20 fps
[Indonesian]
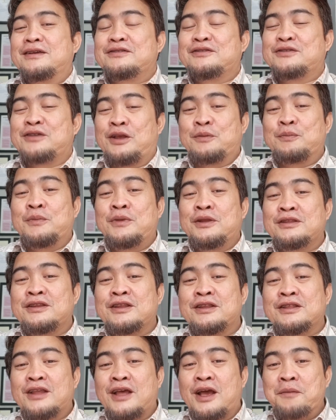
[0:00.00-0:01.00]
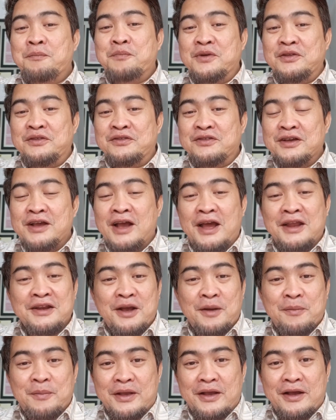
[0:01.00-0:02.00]
statement tentang pencegahan
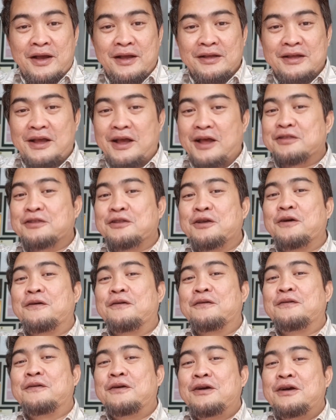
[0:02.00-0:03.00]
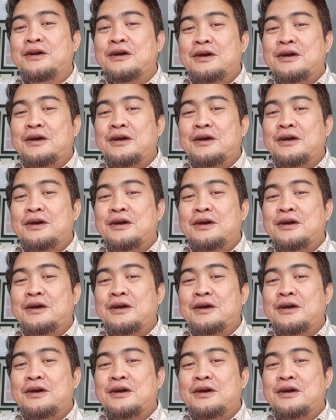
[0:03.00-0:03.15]
KPK atau